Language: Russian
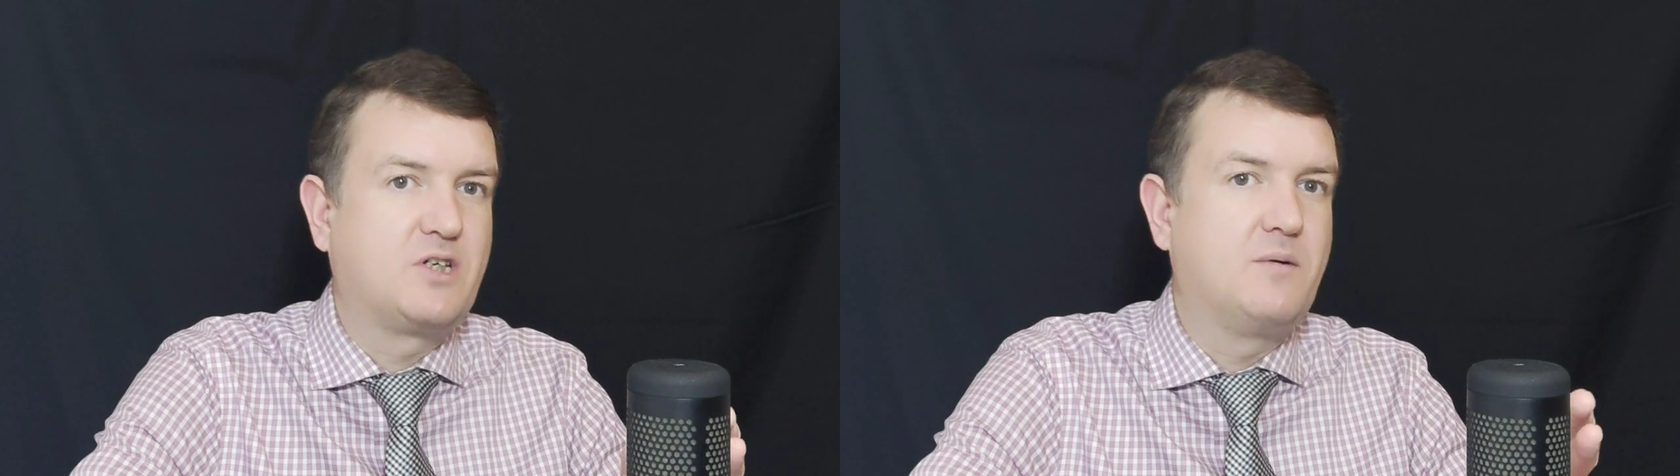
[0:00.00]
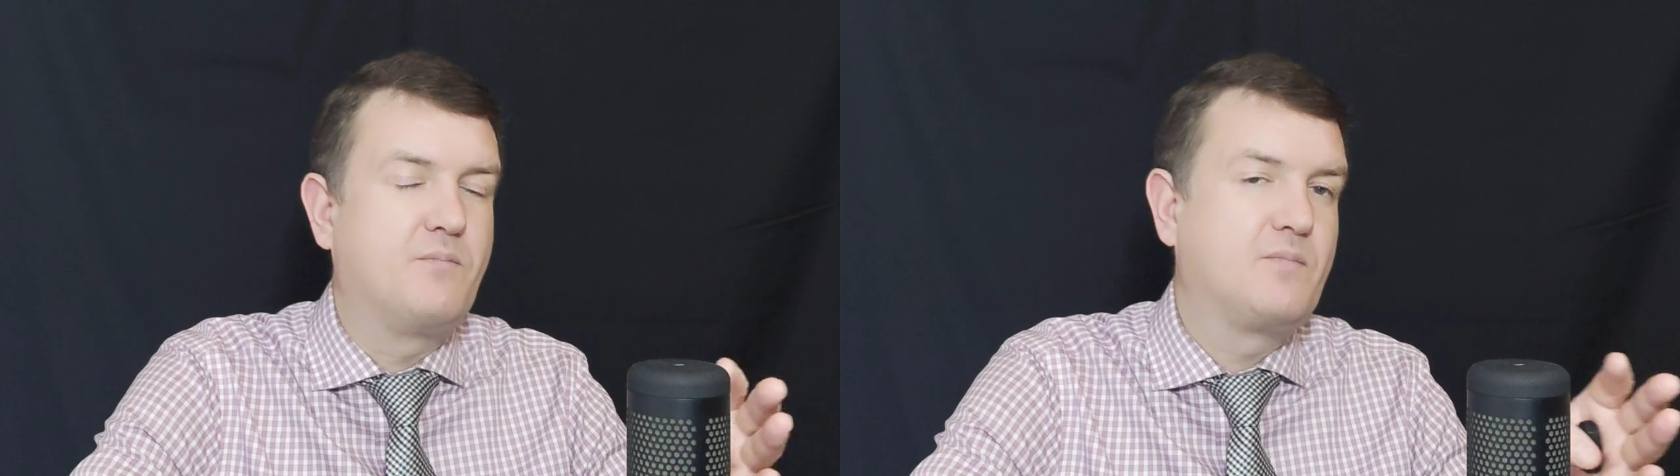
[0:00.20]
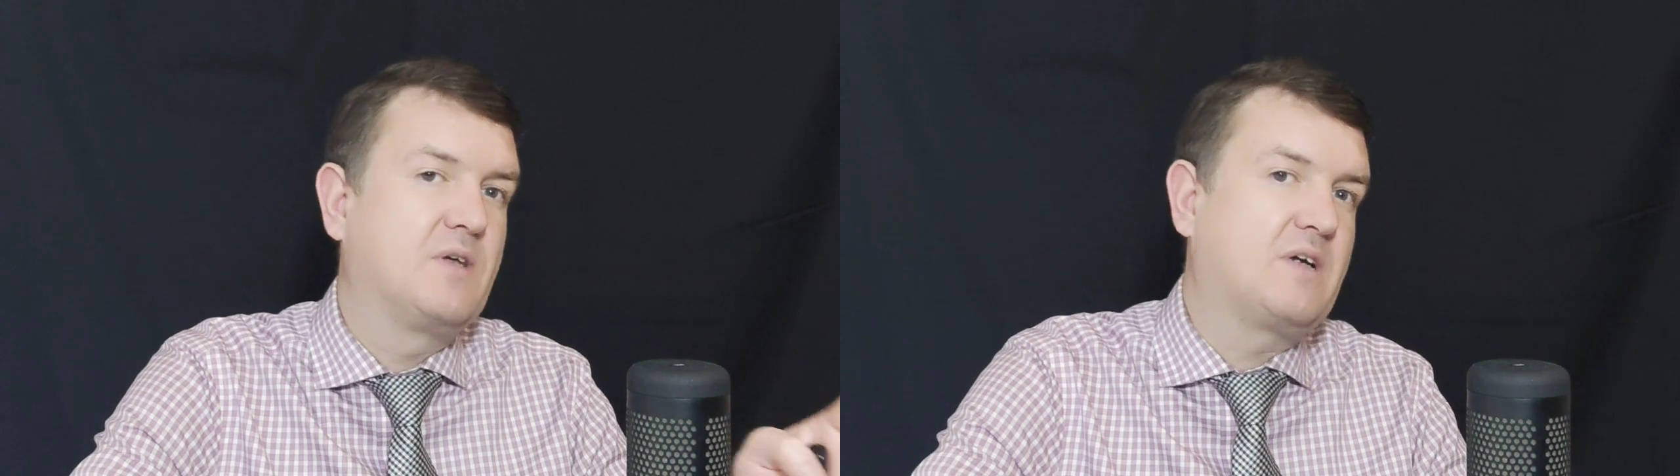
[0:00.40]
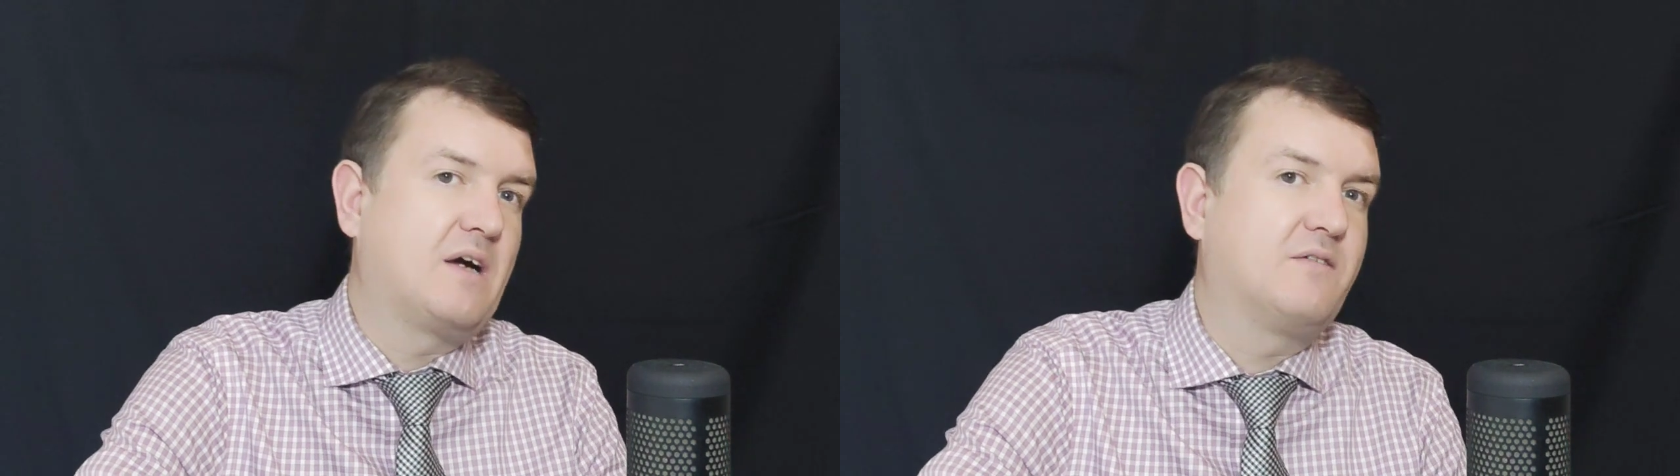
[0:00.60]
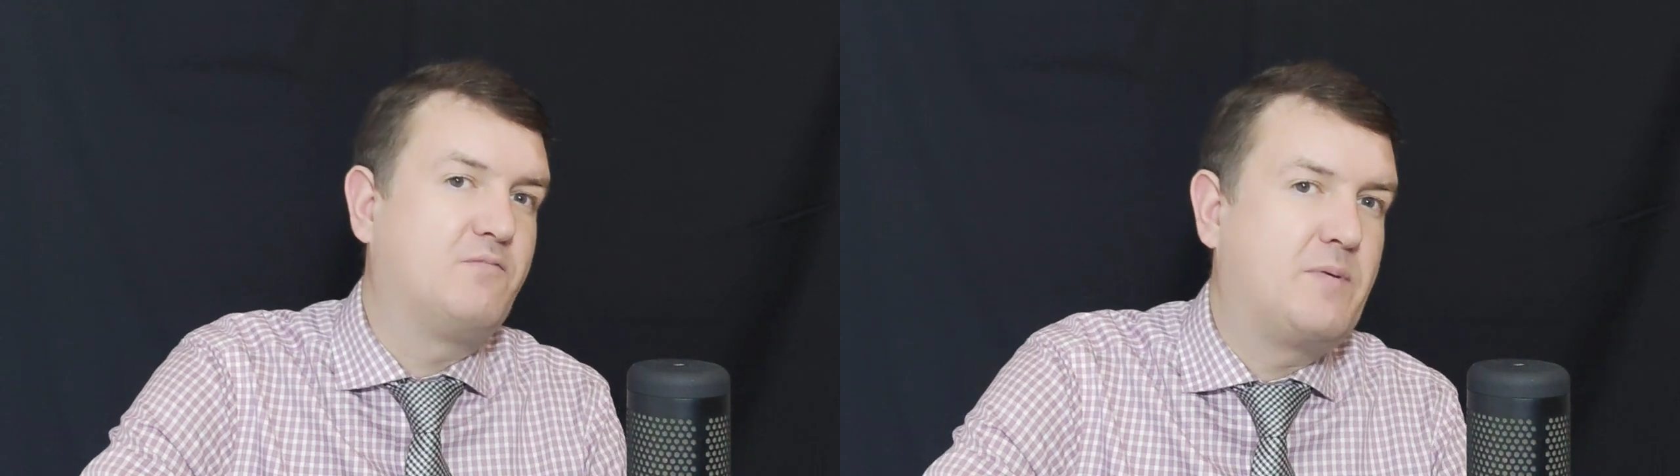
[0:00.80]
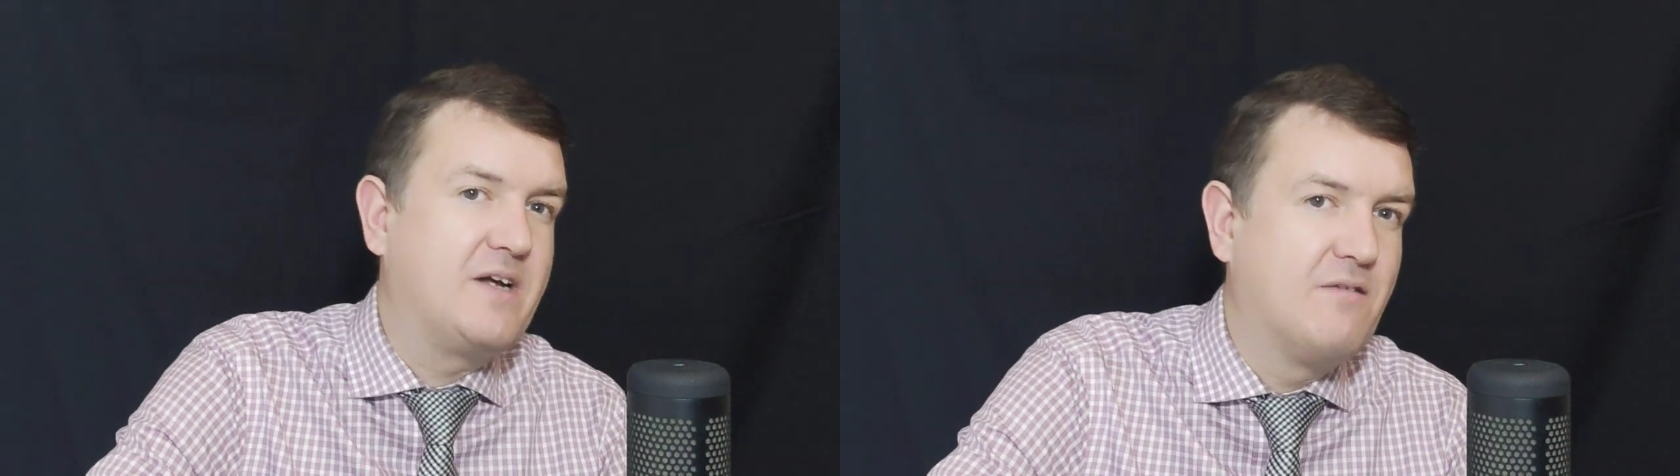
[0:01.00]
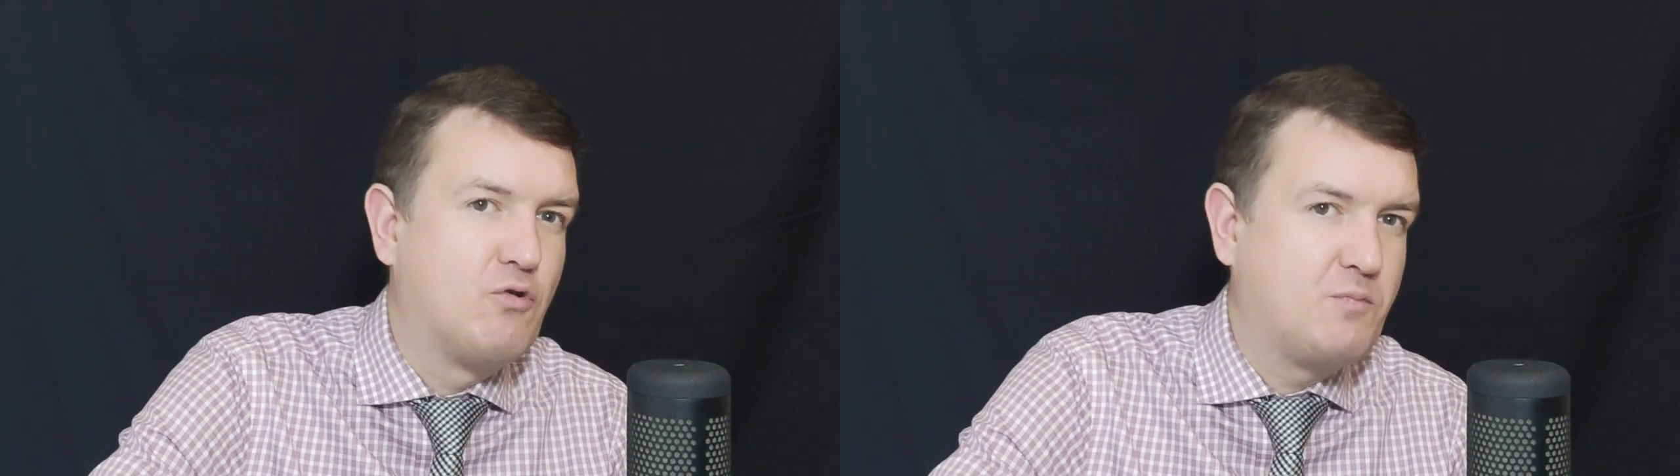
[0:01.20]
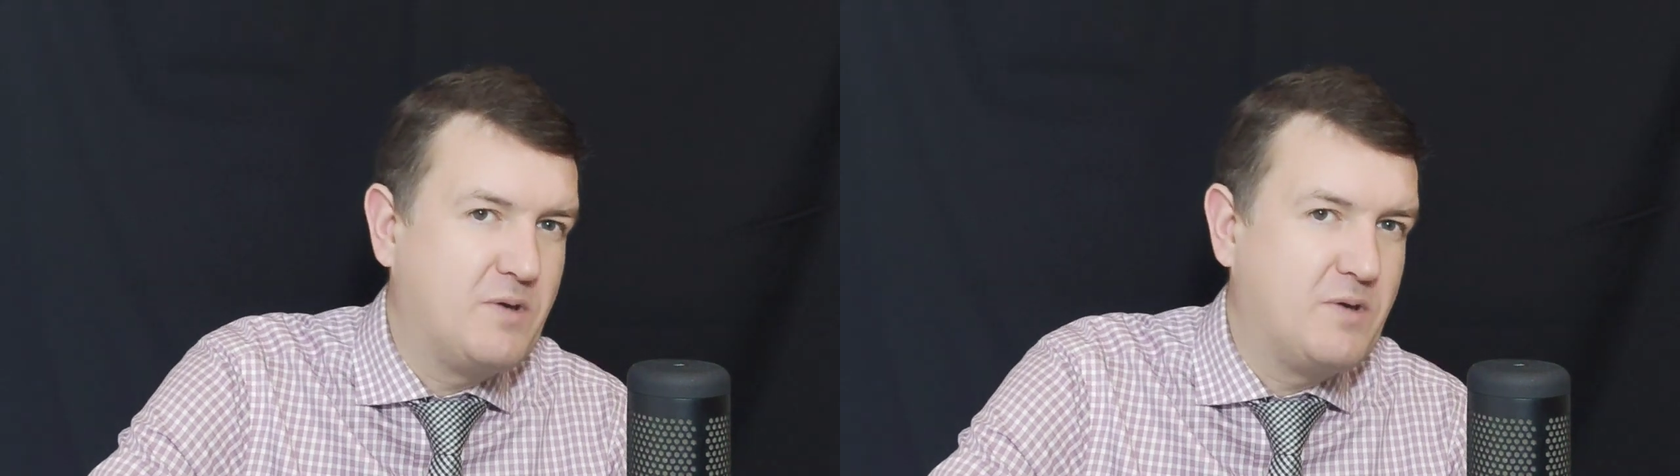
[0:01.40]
же, как в приговор